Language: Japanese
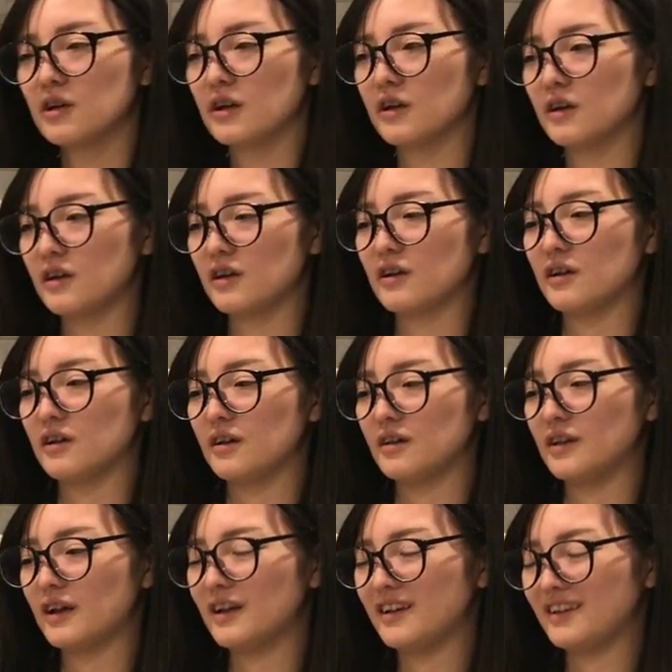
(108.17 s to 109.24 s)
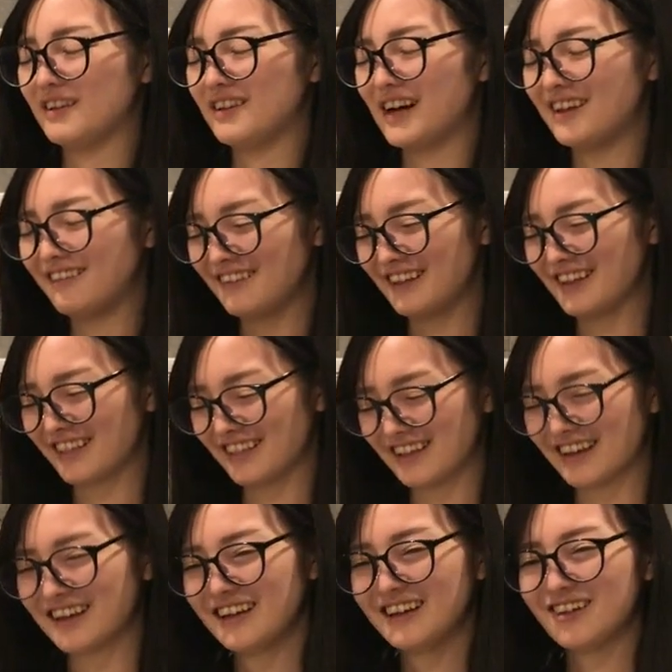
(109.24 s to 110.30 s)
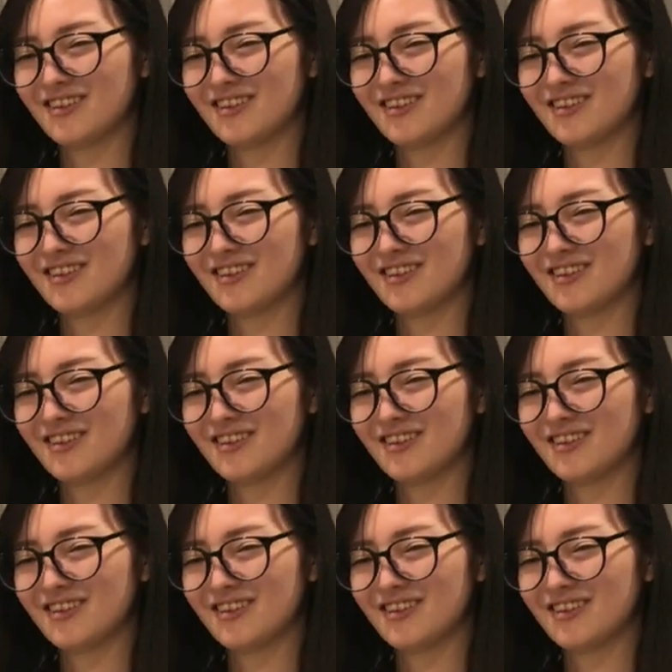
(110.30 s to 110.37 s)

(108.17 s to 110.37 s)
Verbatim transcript: えー、な, なのにですね